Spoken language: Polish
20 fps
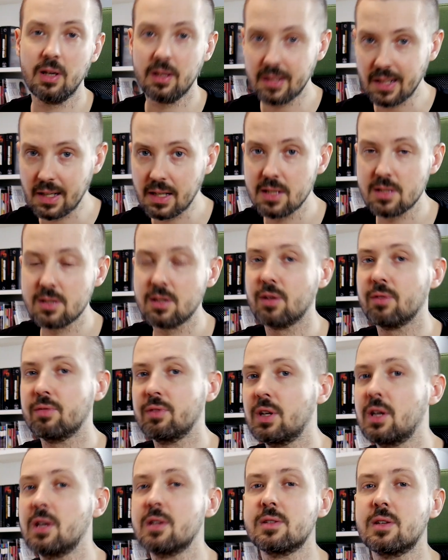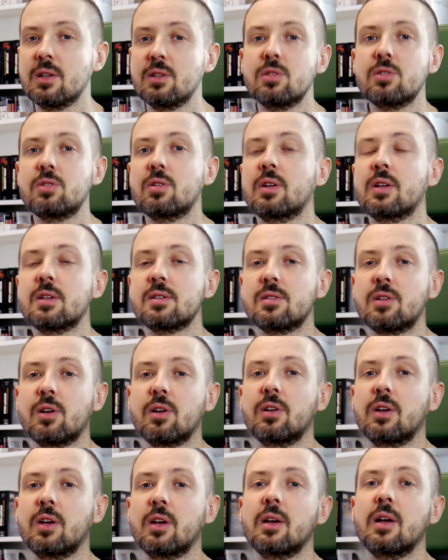I takie sterowniki znajdziecie na
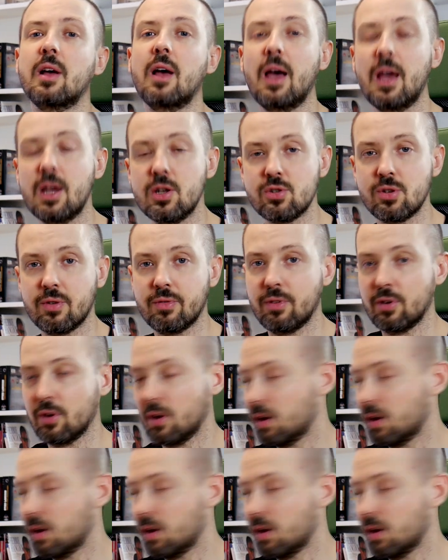stronie Azure for